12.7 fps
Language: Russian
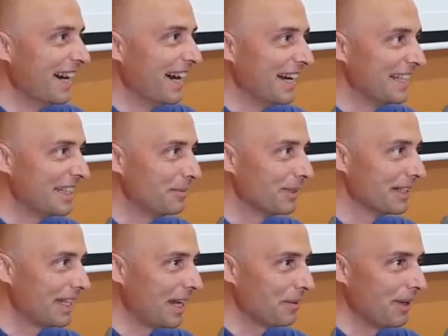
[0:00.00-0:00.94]
Это было
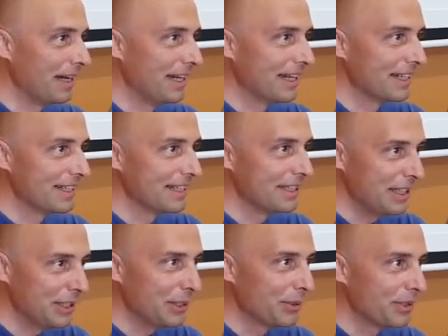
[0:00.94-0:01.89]
нормально.
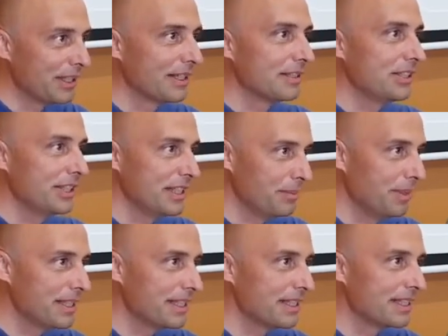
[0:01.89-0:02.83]
Гниет, да? Через
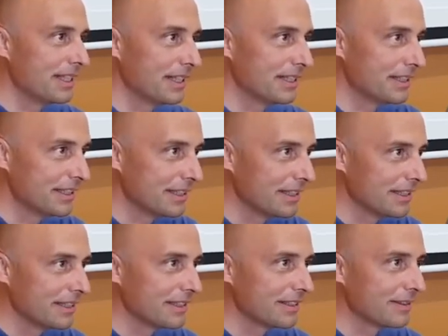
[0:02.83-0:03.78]
месяц, да?
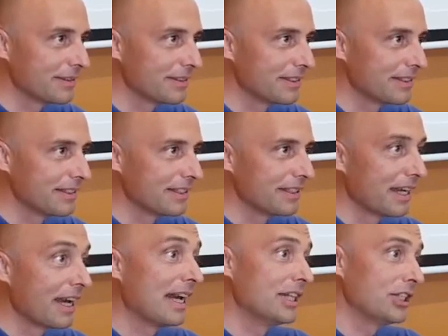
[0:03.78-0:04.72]

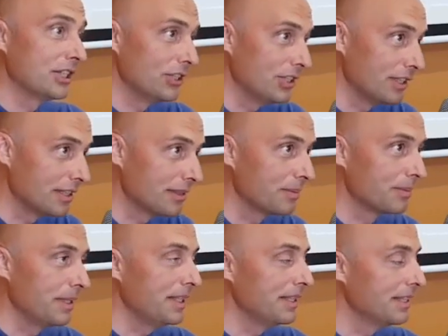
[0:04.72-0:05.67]
Раньше, через
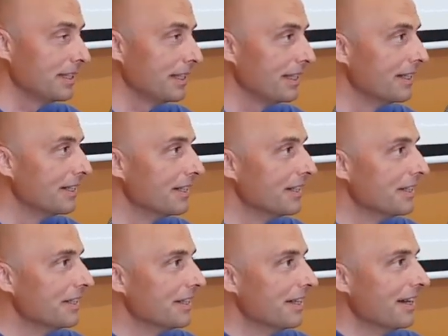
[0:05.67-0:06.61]
три недели.
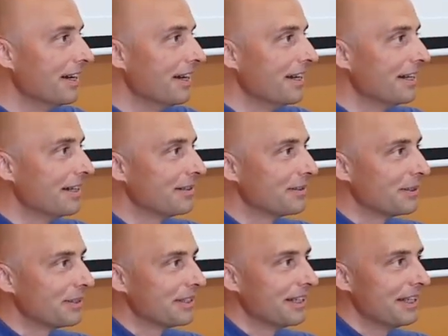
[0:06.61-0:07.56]

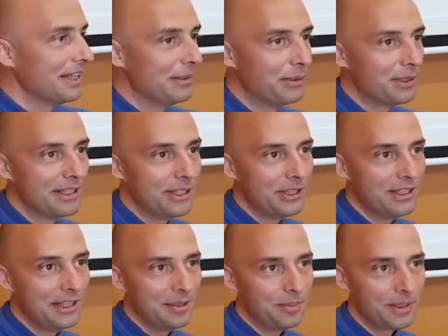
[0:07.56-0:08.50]
Вот. И вот,
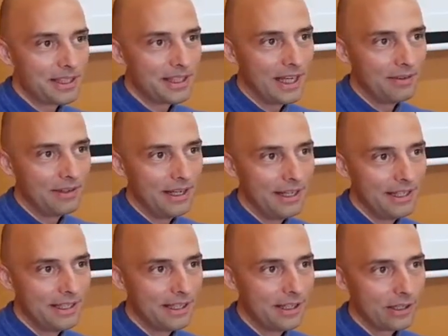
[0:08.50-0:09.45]
значит, они поставили
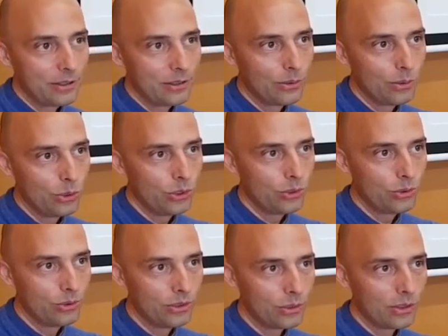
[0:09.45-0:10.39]
эти
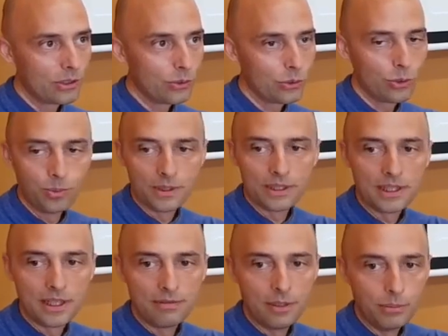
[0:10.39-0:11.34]
картошку, эту картошку
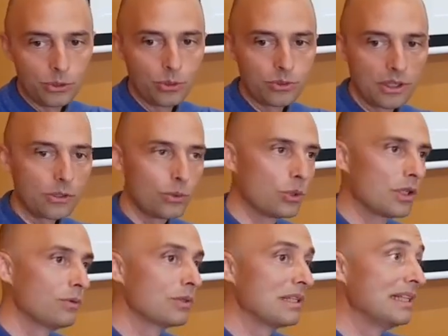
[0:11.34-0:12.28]
поставили, мешок с
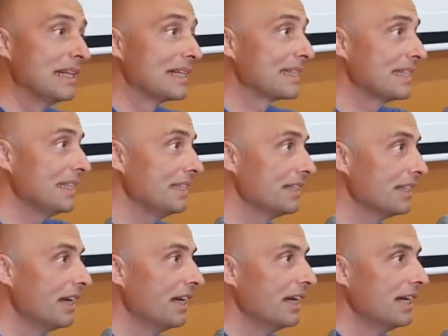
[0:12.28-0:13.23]
картошкой возле доски,
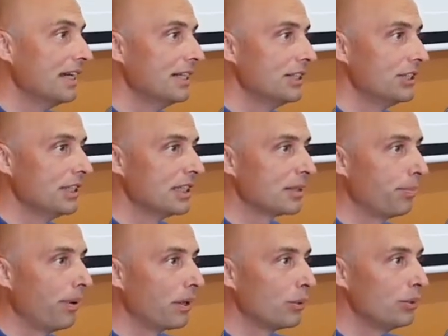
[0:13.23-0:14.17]
и через
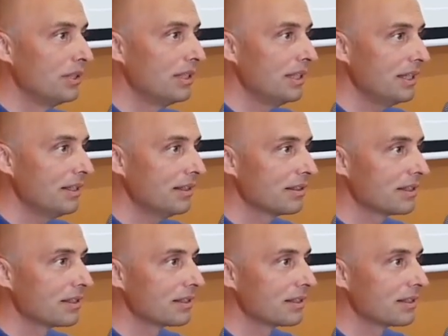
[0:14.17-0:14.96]
пару дней